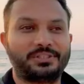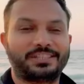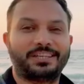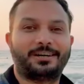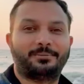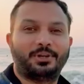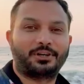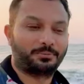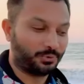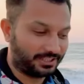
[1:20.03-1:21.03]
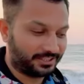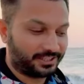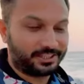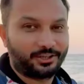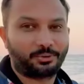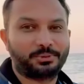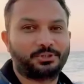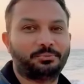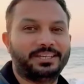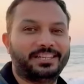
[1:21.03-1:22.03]
तो इंशाल्लाह आप ब्लॉग पूरा देखेंगे और मुझे
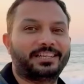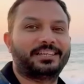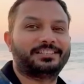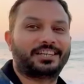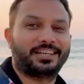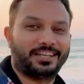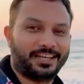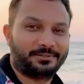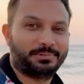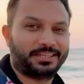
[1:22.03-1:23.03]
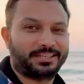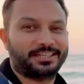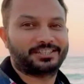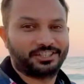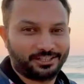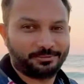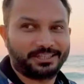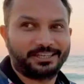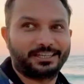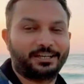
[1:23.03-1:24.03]
उम्मीद है कि इंशाल्लाह लाइक भी करेंगे शेयर भी
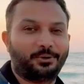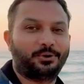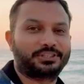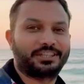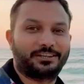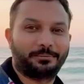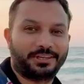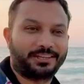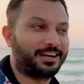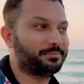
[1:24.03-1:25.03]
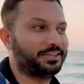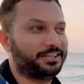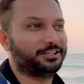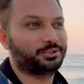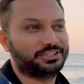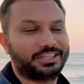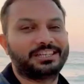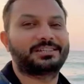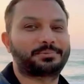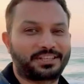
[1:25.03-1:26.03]
करेंगे और चैनल पर अगर आप नए हैं तो
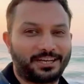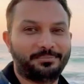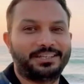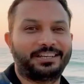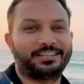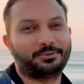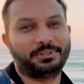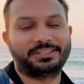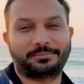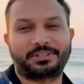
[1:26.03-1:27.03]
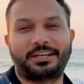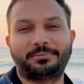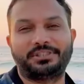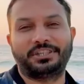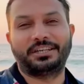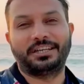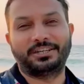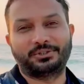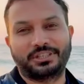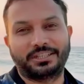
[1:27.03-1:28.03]
इंशाल्लाह सब्सक्राइब भी करेंगे तो प्लीज़ सब्सक्राइब कीजिएगा
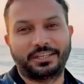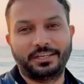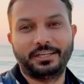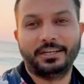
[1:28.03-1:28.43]
लाइक और शेयर करें